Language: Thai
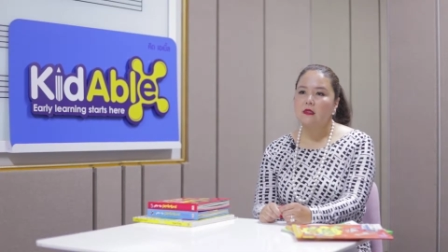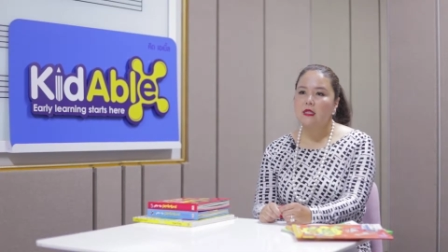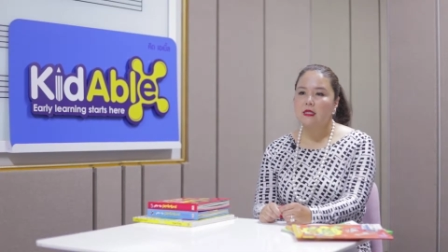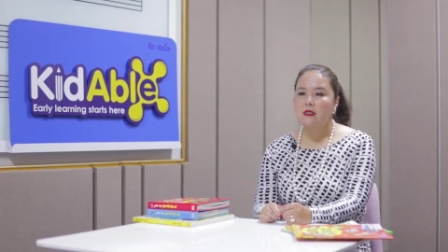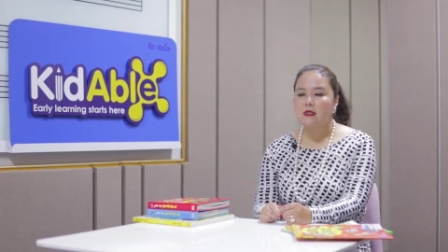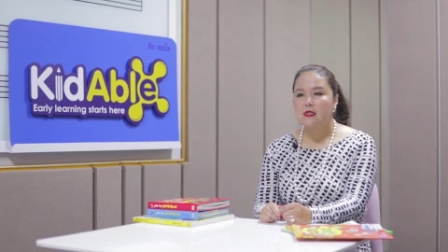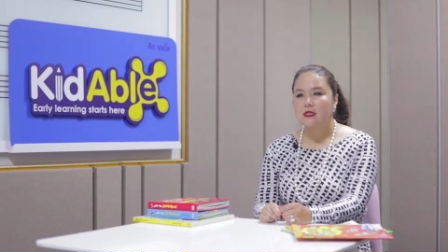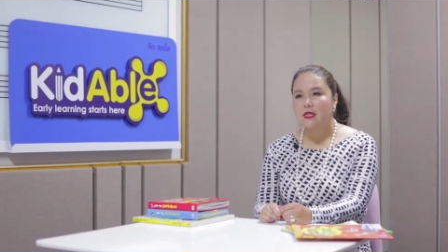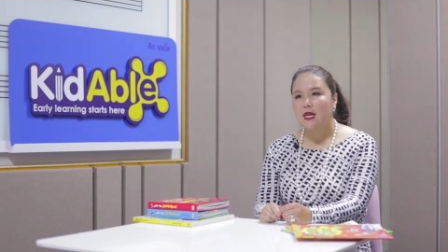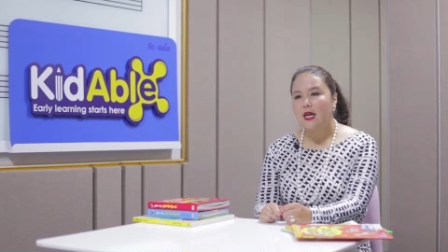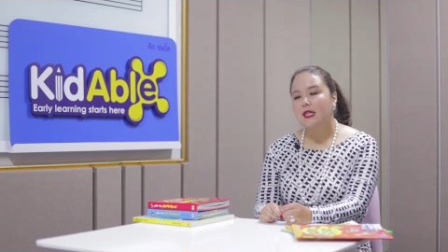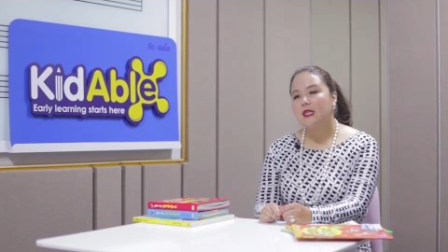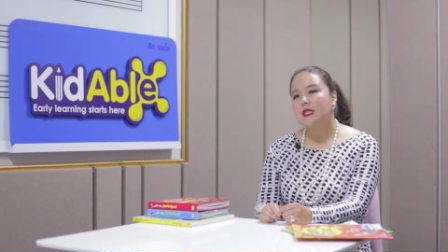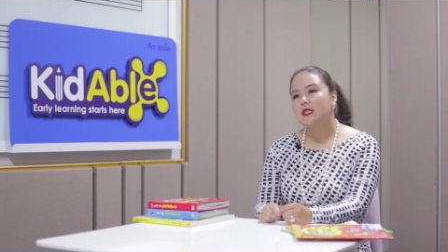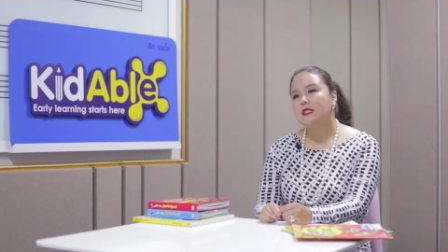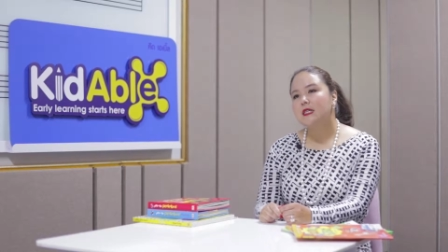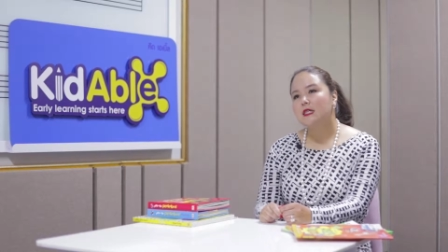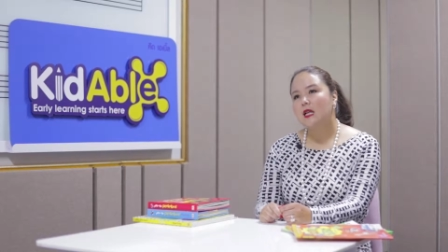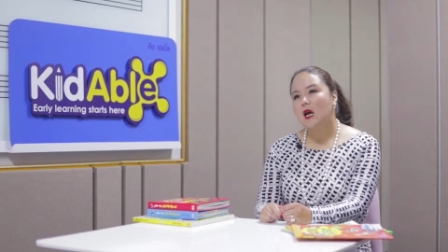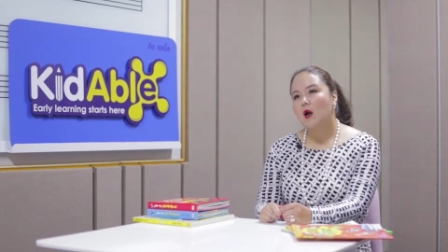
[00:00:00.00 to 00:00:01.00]
ตัดสินใจ
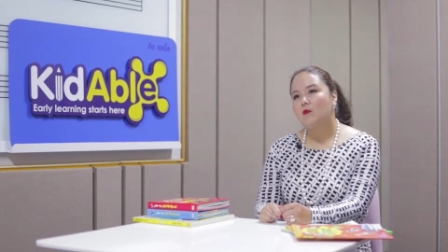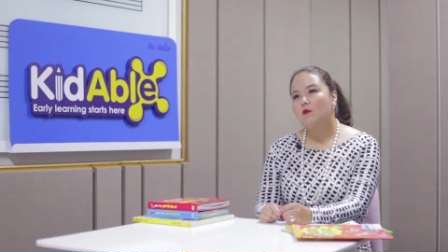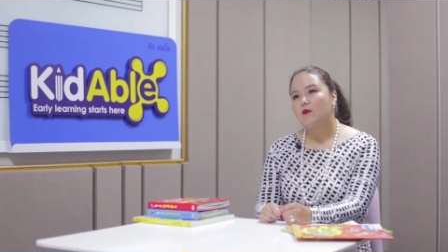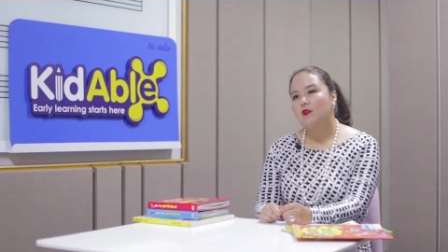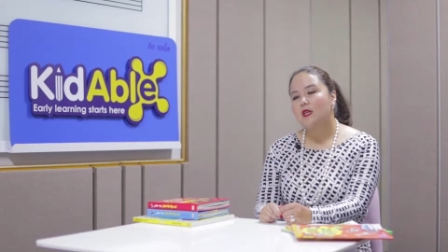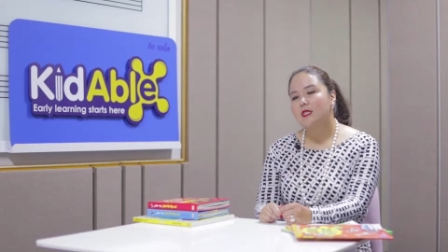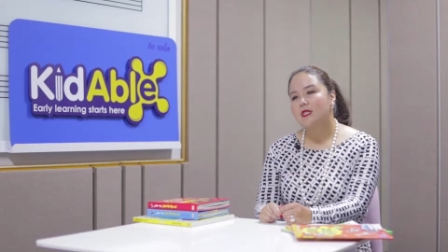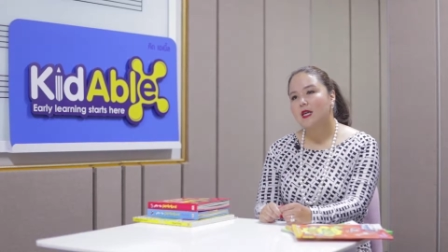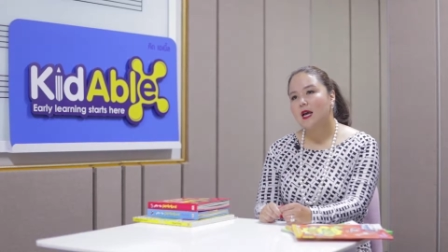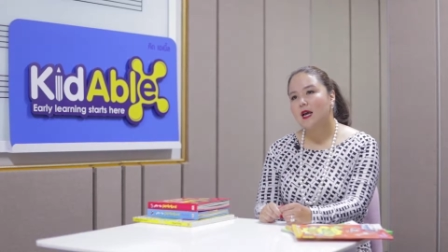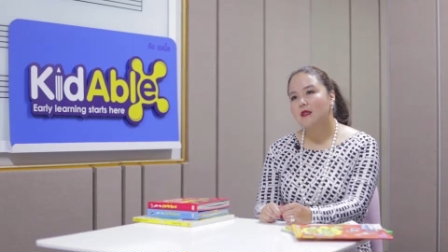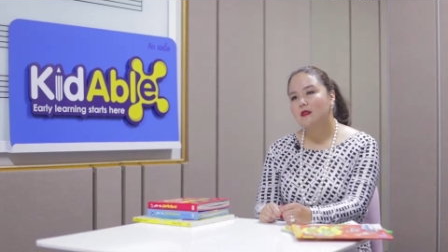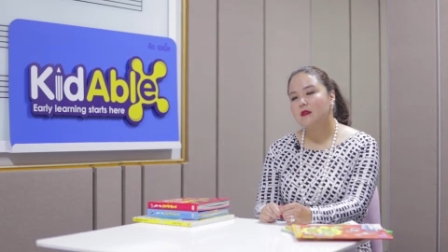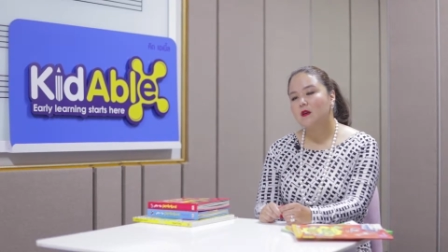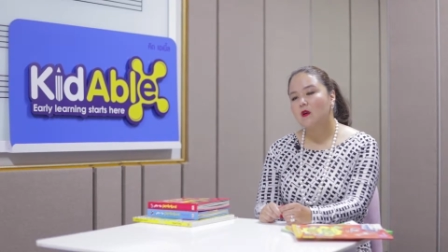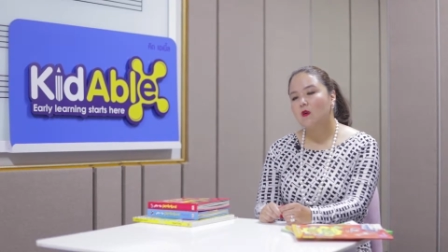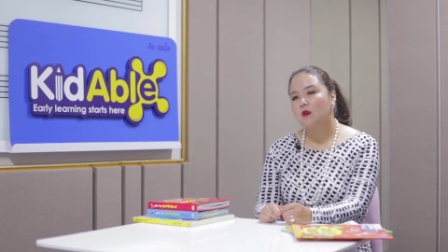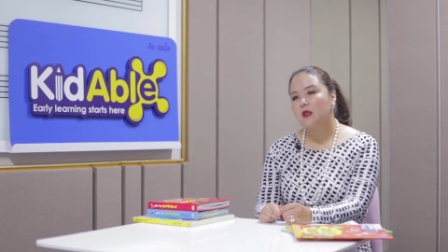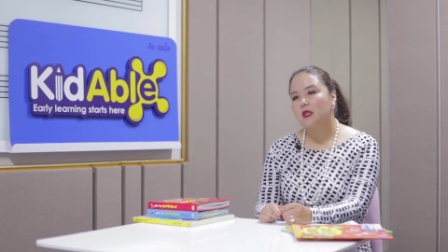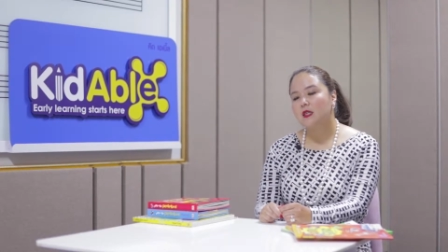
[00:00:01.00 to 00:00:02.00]
ที่จะทำแฟรนไช
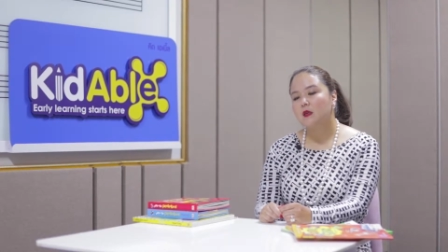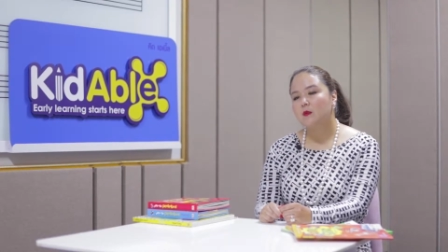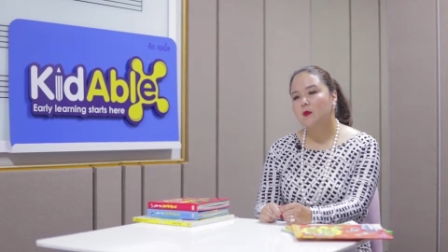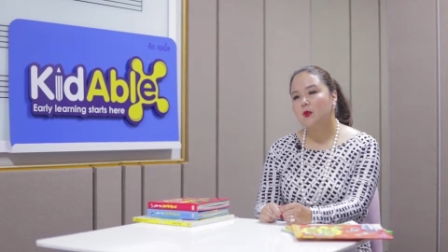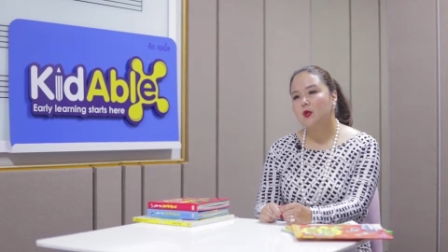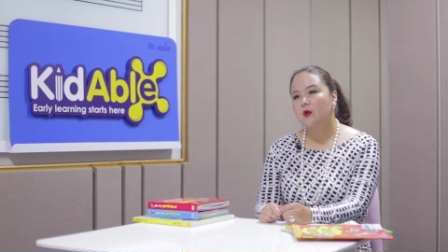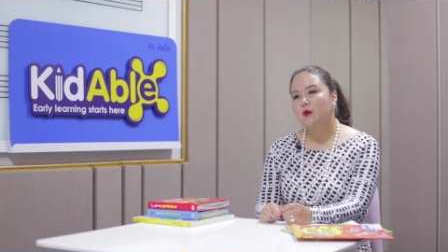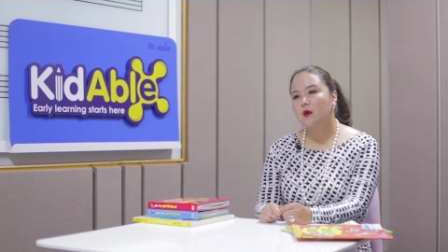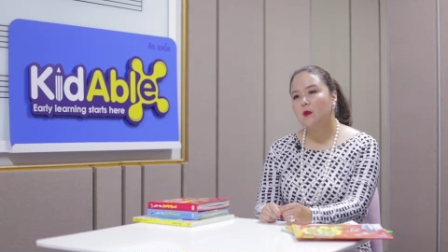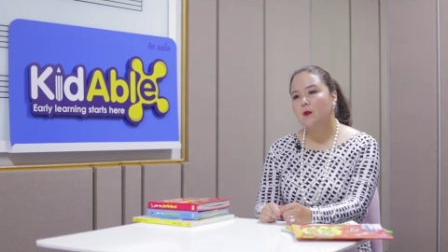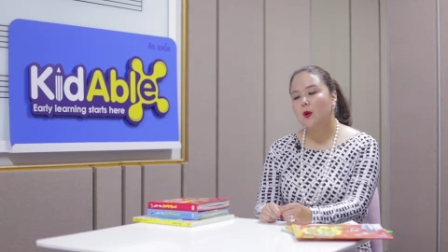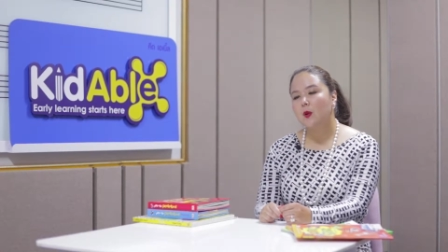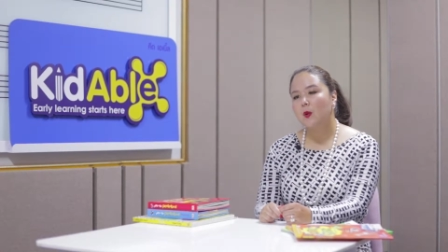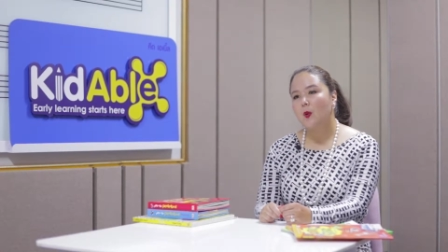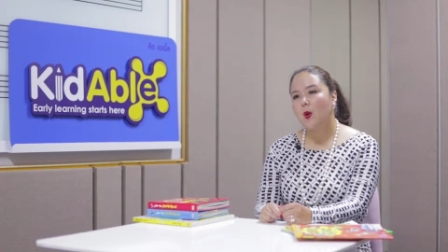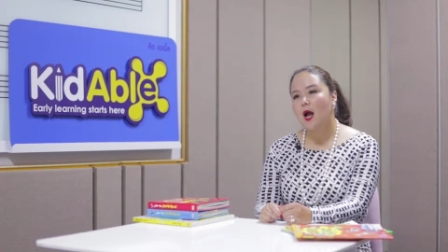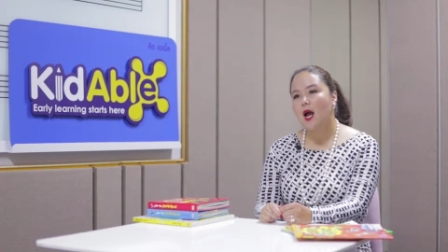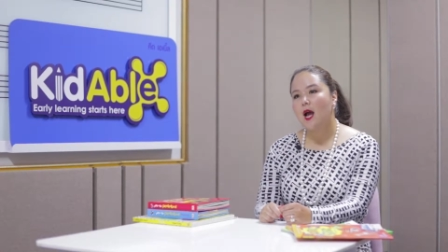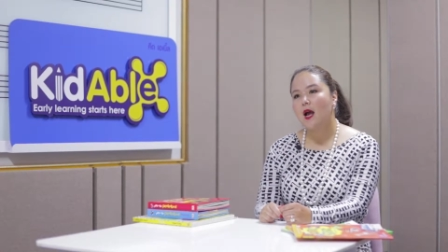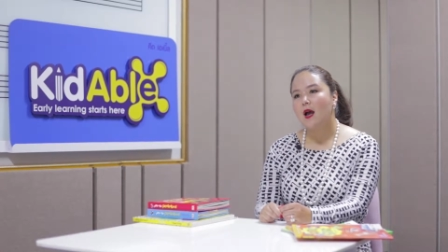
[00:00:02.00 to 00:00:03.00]
ส์ของ KidAble ก็เพ
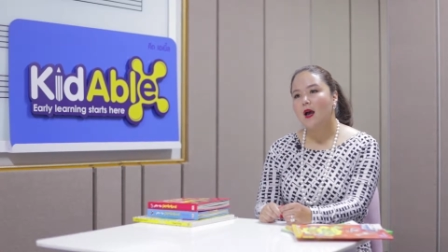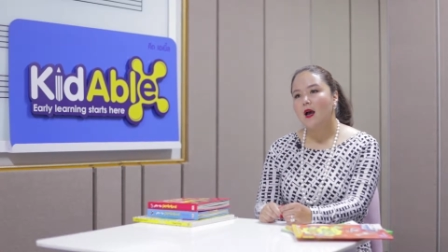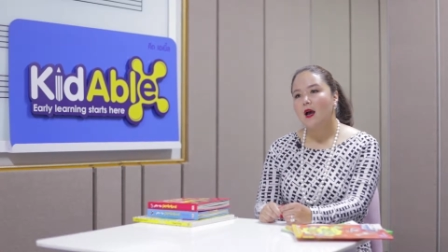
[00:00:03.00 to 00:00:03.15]
ราะว่า